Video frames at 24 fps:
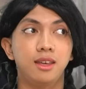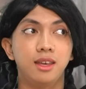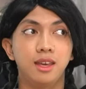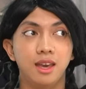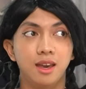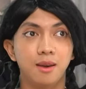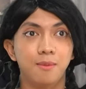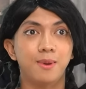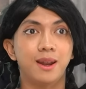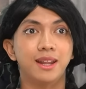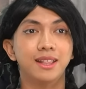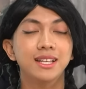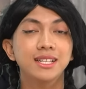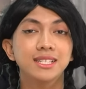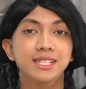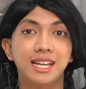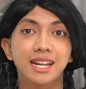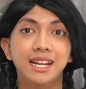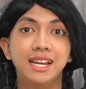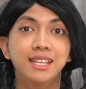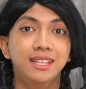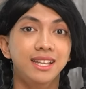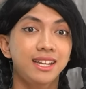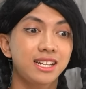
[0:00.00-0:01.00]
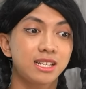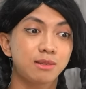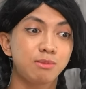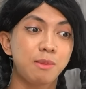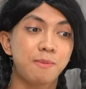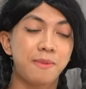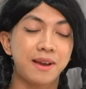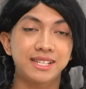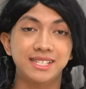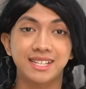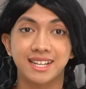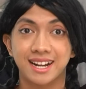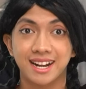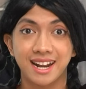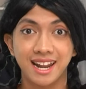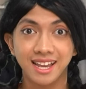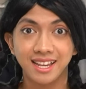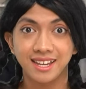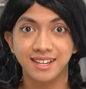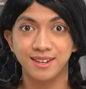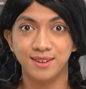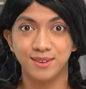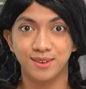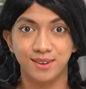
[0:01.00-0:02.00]
ya berarti sekarang kita resmi pacaran
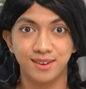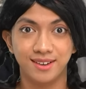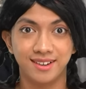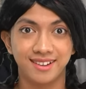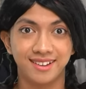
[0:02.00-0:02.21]
lagi dong